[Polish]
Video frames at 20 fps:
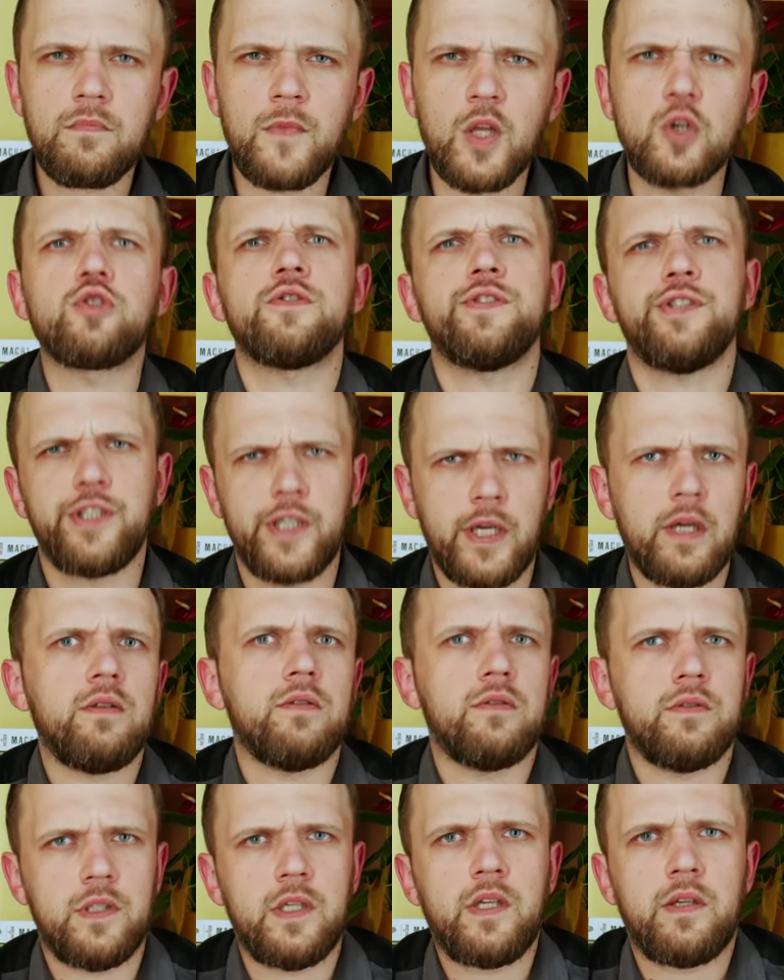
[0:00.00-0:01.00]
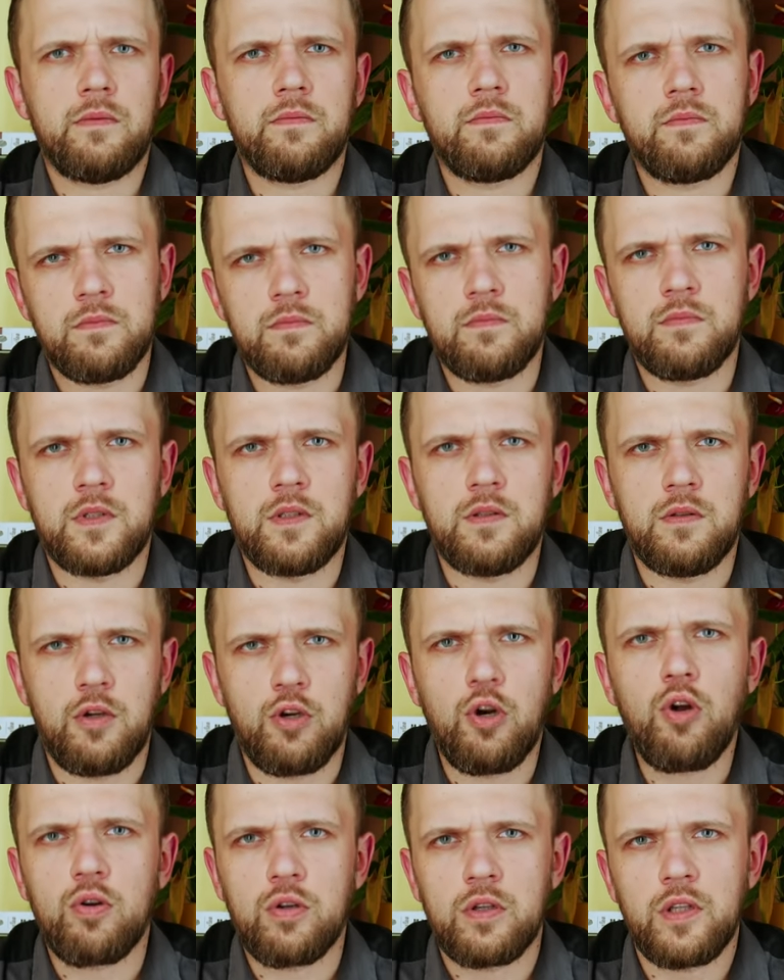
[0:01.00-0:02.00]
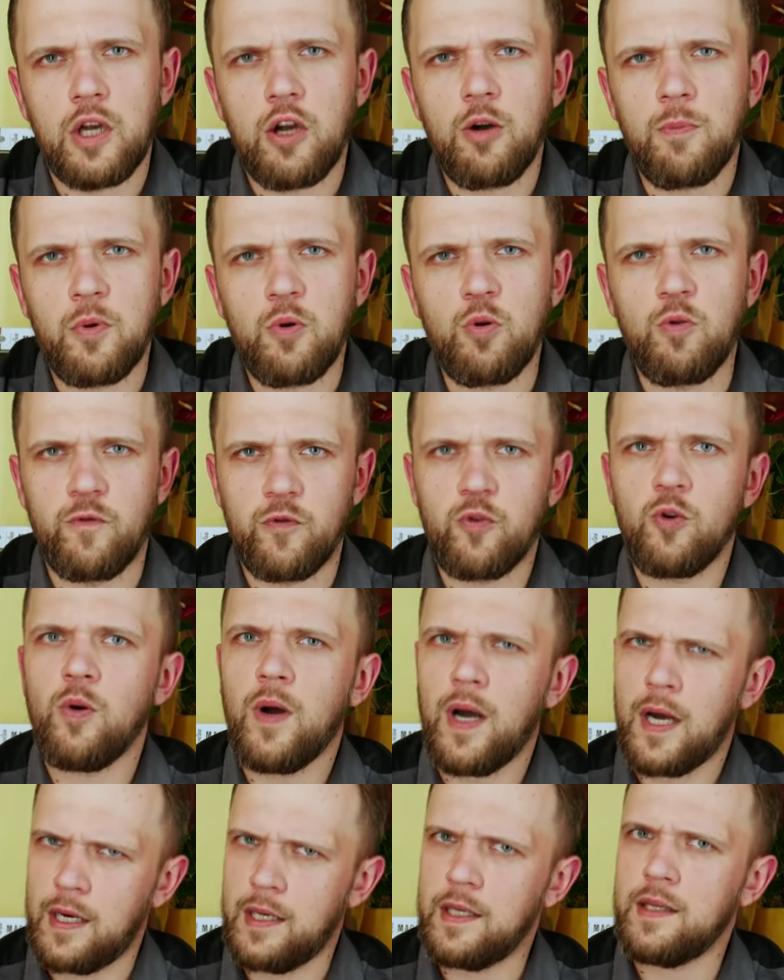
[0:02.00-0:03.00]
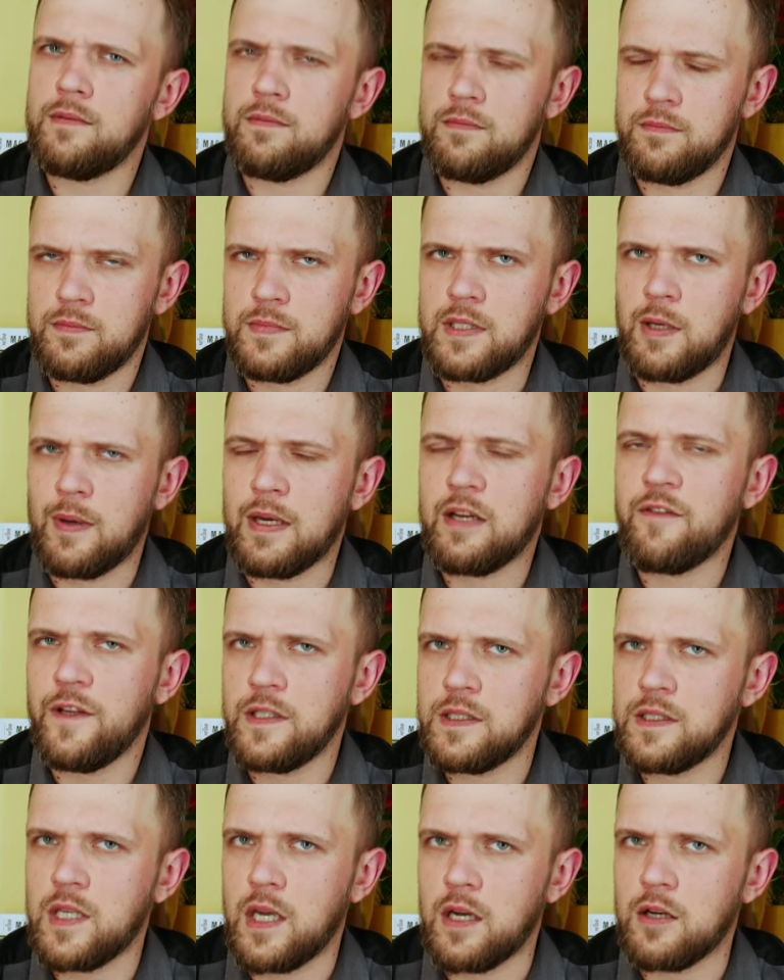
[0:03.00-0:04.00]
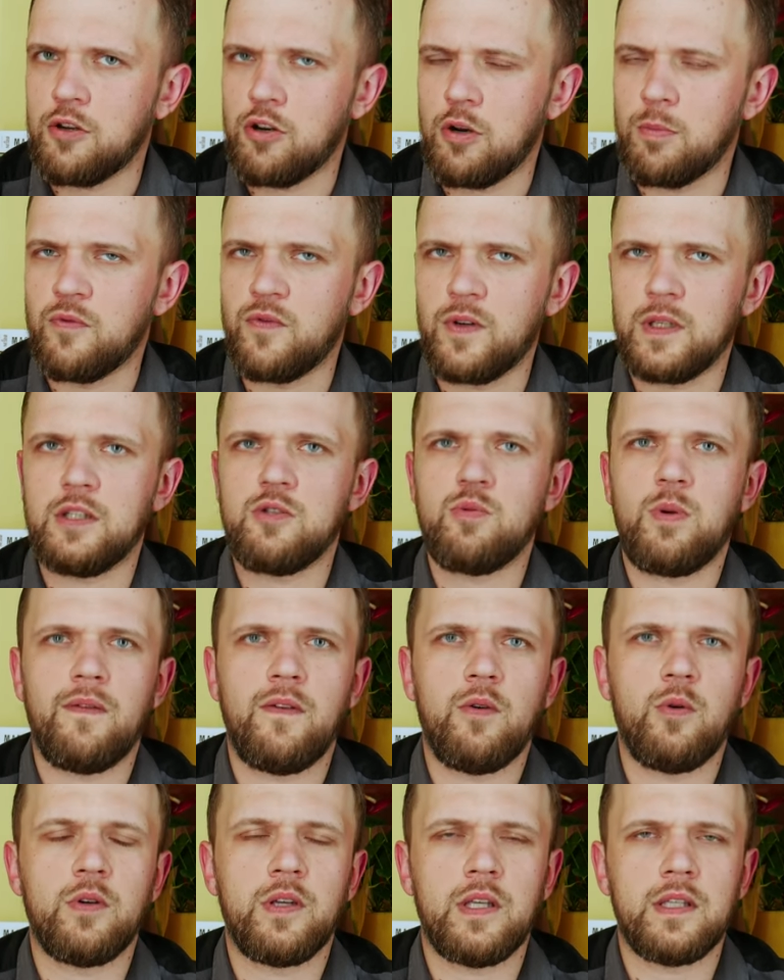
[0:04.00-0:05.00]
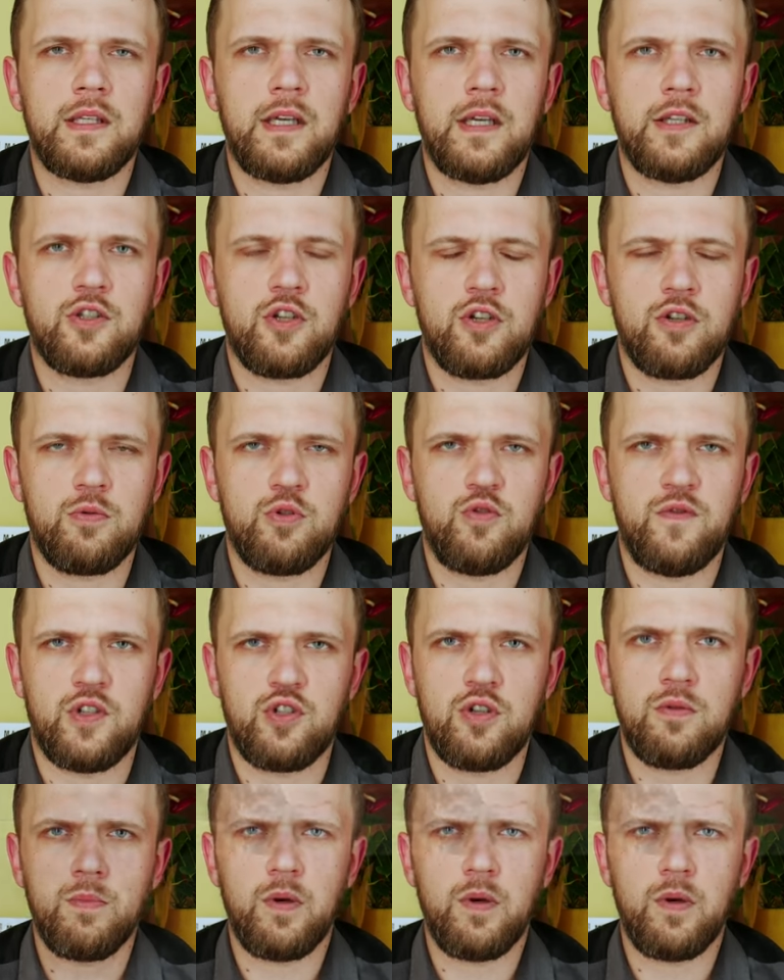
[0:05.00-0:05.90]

Oczywiście nie mm, rok jego pochówku, ale cała kwestia grobu Władysława Łokietka jest rzeczą świeżą,